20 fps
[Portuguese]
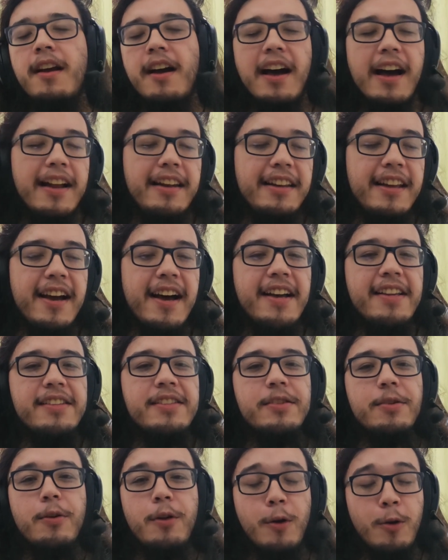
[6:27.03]
Aliás,
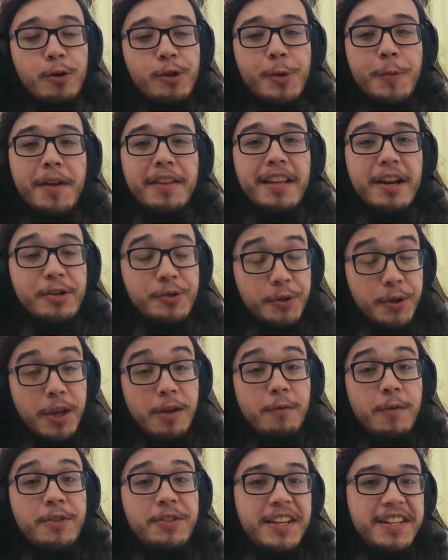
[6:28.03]
coloquem nos comentários o que
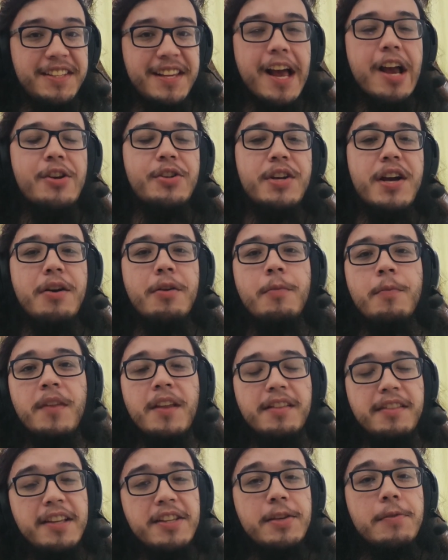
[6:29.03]
vocês acharam
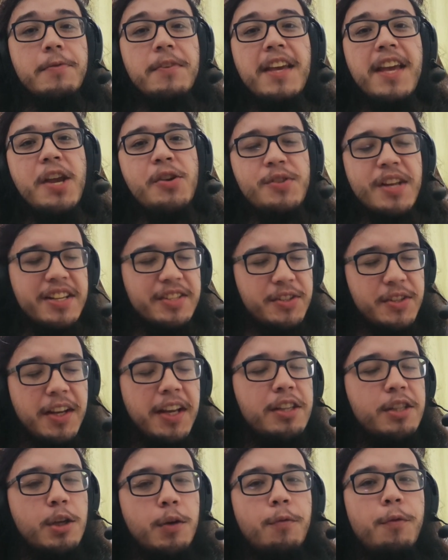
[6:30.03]
desse vídeo, das
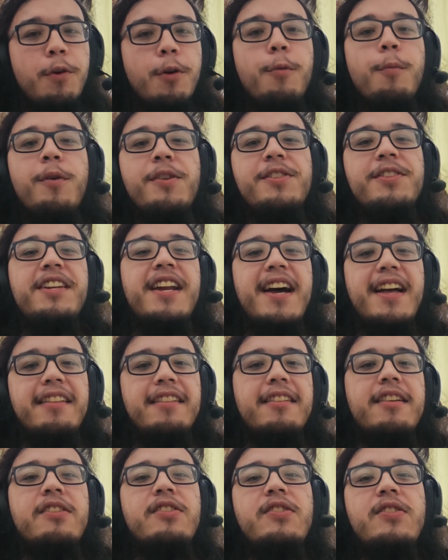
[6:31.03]
dicas que foram
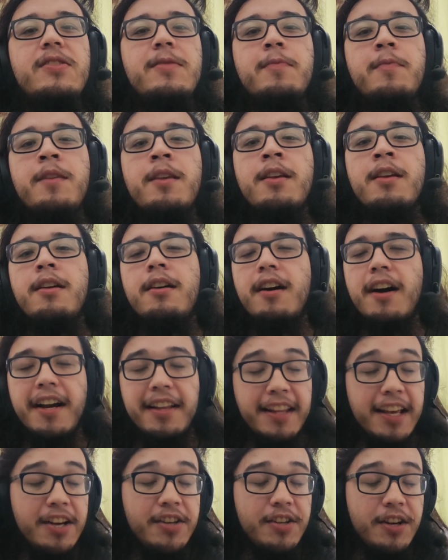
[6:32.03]
mostradas. Ah, e
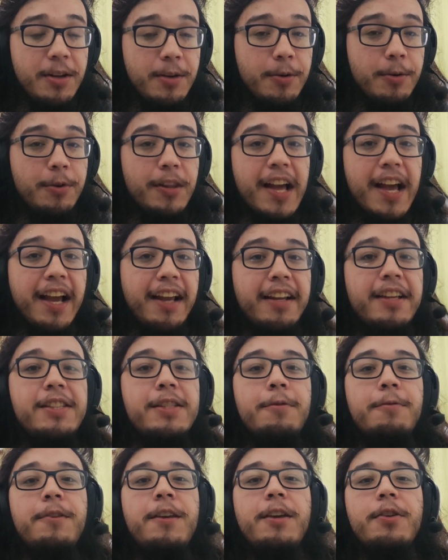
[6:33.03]
deixem o like nesse
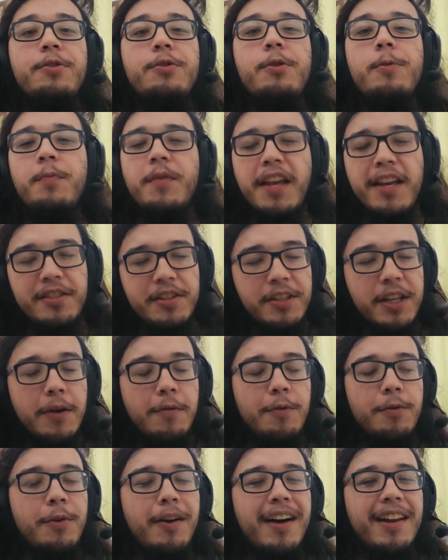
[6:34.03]
vídeo e se inscrevam
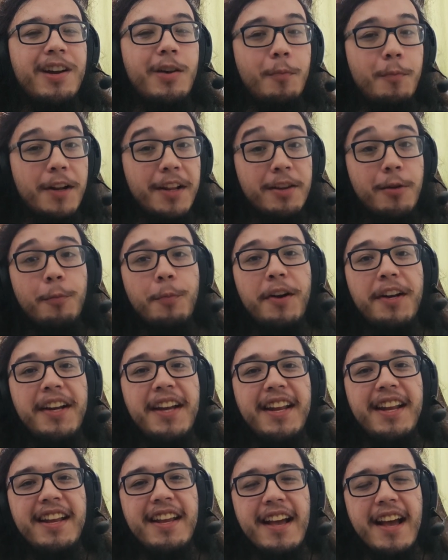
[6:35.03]
no canal para não
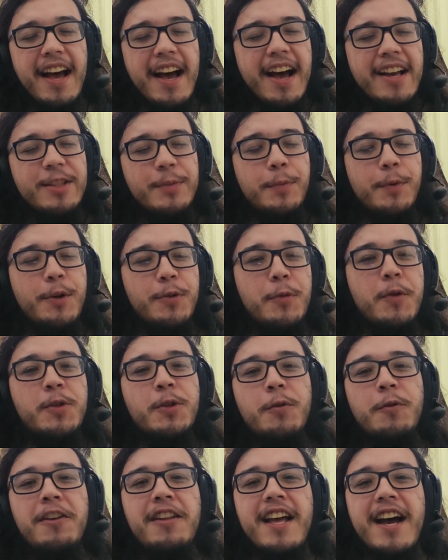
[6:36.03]
perderem as próximas
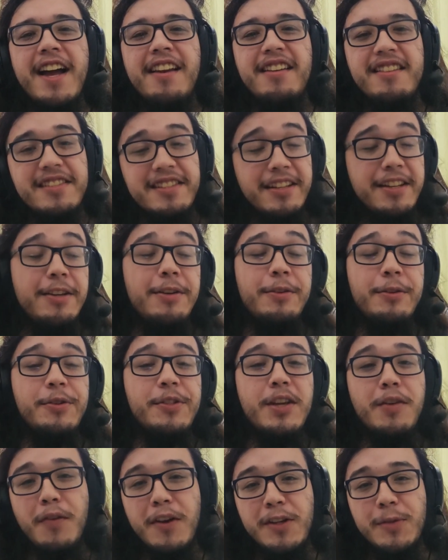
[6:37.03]
novidades,
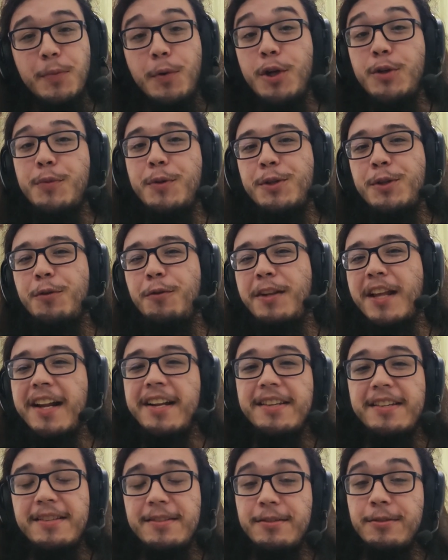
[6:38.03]
inclusive as próximas
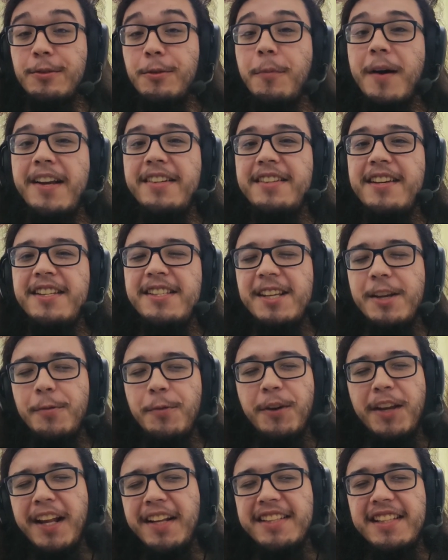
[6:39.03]
novidades do Magisk,
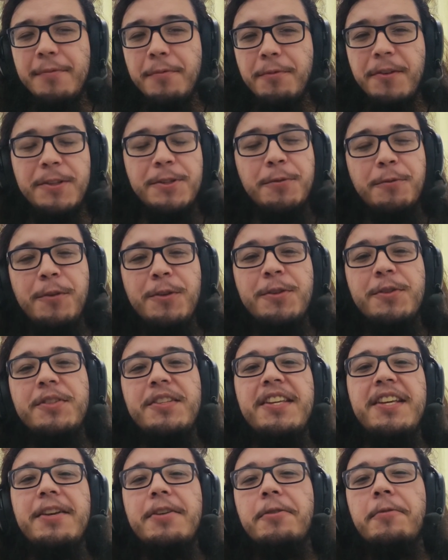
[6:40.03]
porque a gente sempre faz um
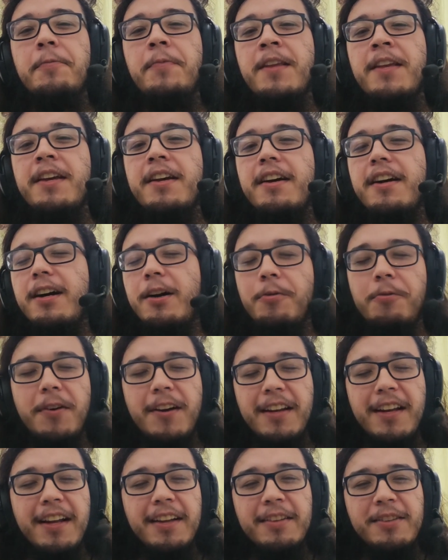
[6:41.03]
videozinho uh,
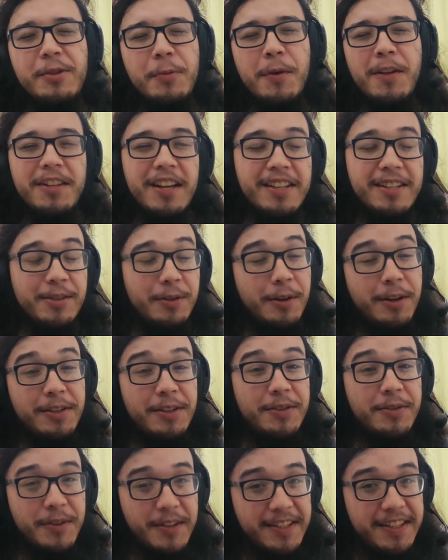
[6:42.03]
falando sobre as
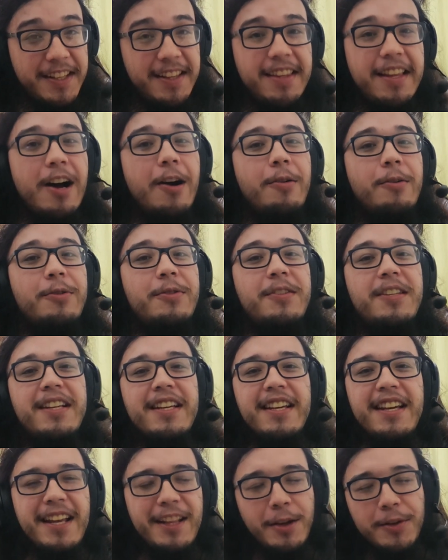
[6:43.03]
atualizações e tals.
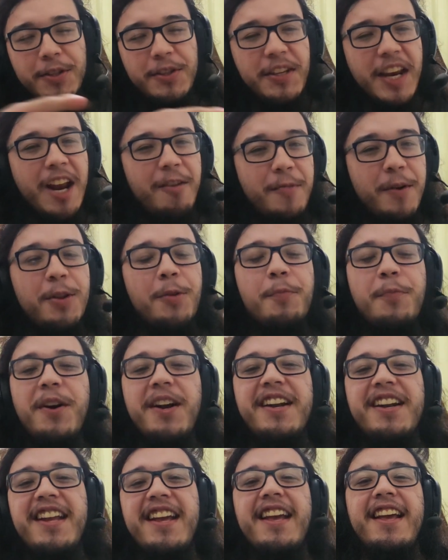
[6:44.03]
Então se inscreve para não
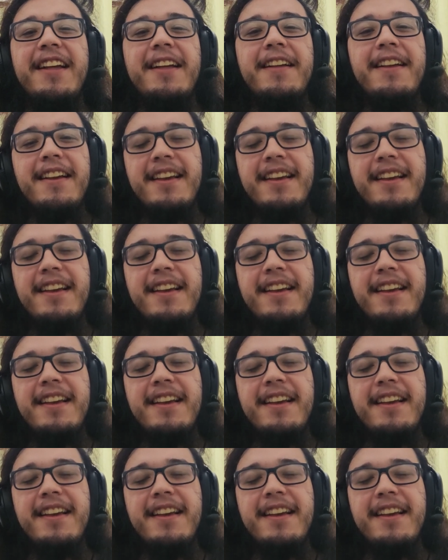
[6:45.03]
perder.